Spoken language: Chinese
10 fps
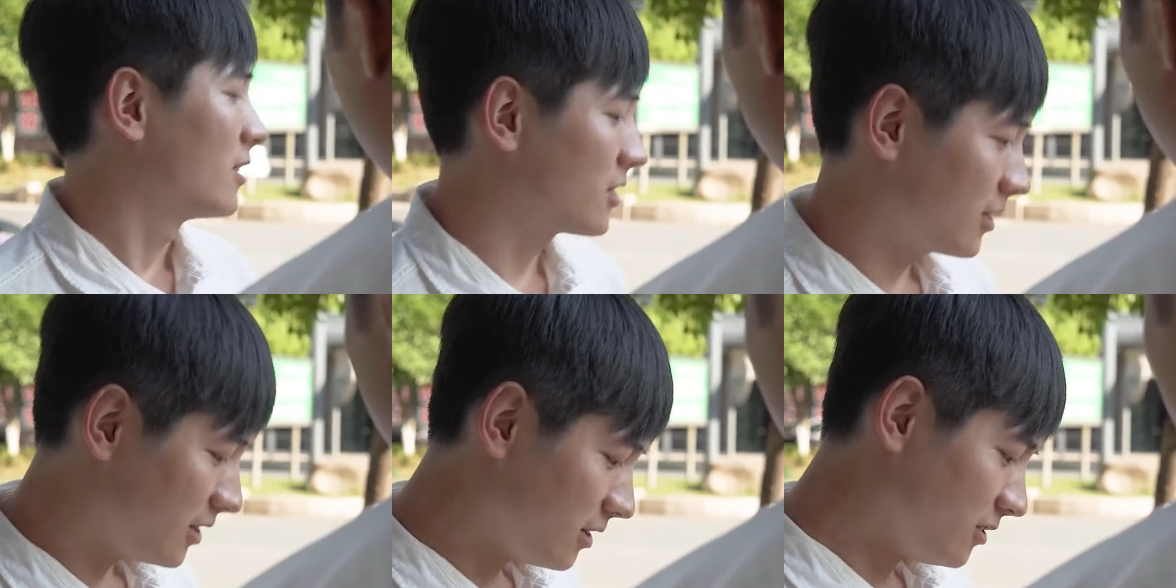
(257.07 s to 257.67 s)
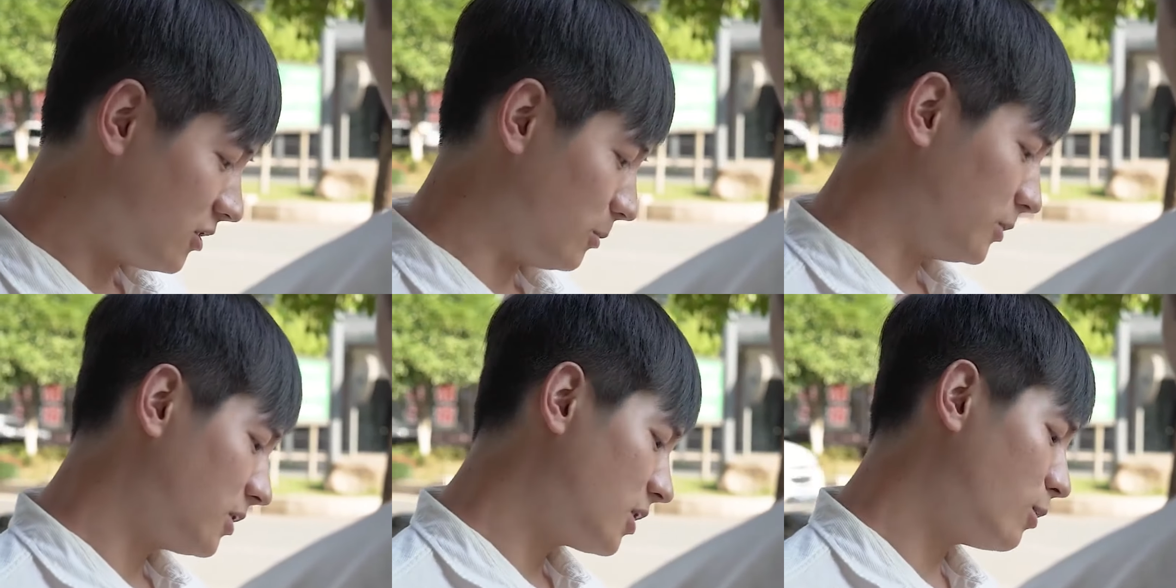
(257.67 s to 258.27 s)
谁让你们
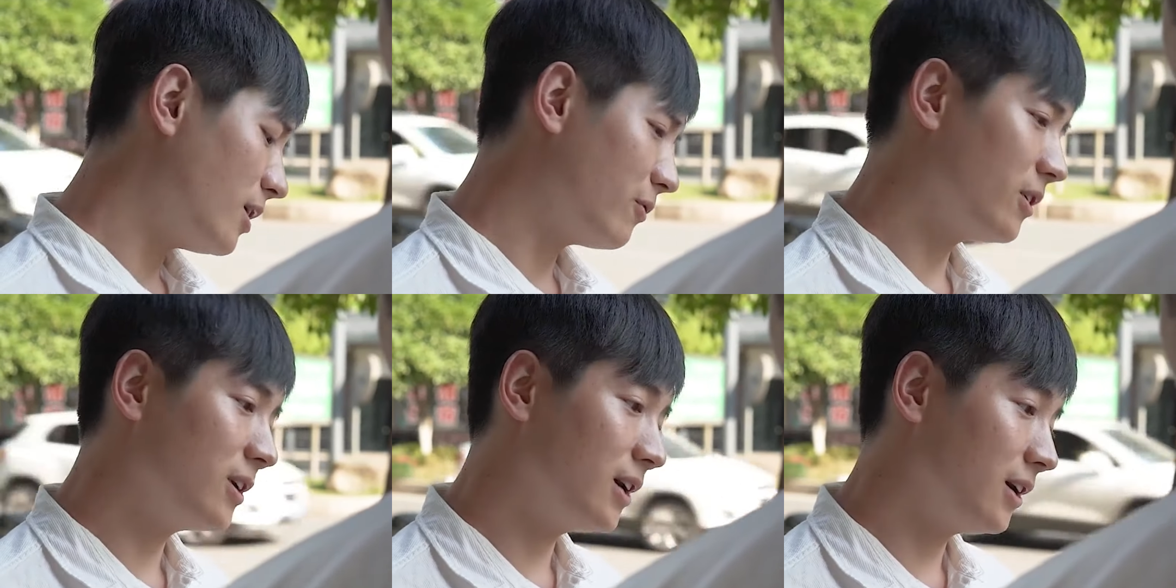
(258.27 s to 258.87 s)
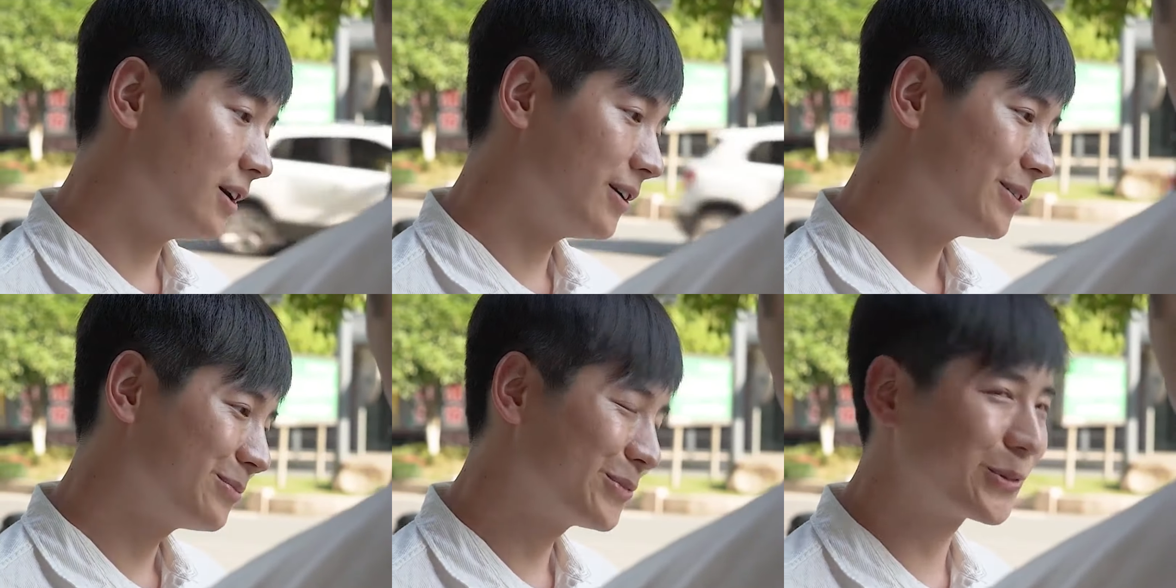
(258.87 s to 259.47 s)
的策划方案
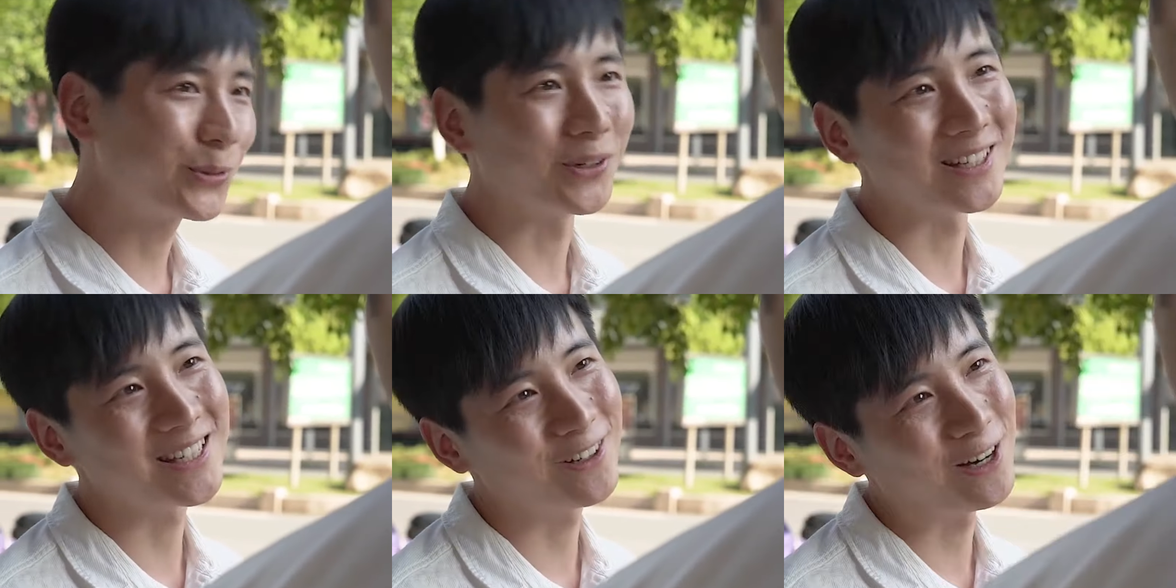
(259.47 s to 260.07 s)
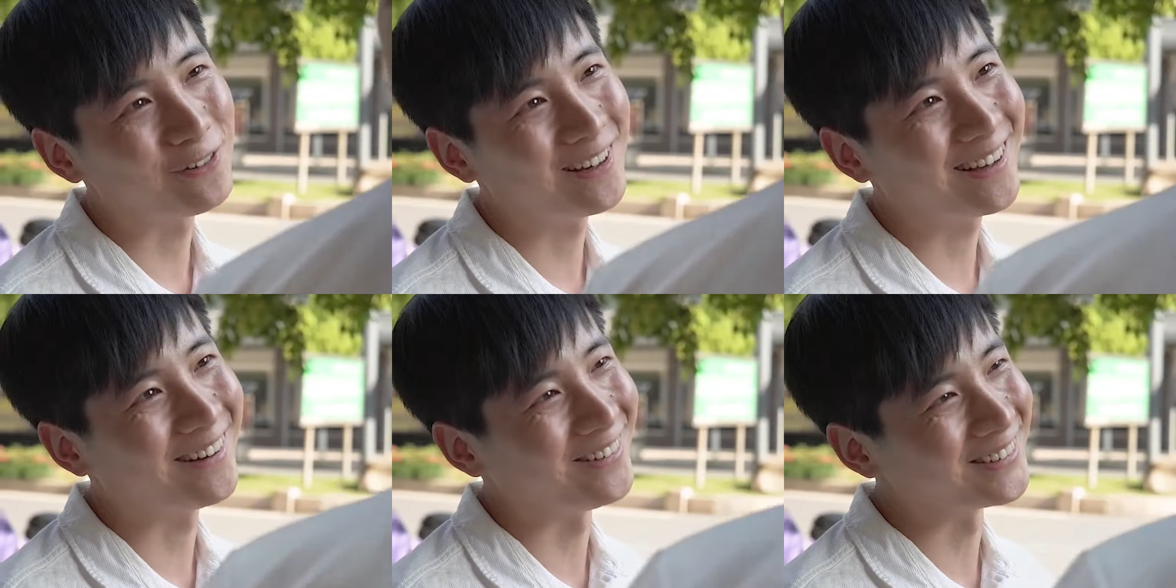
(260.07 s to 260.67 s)
不如我的策划方案好？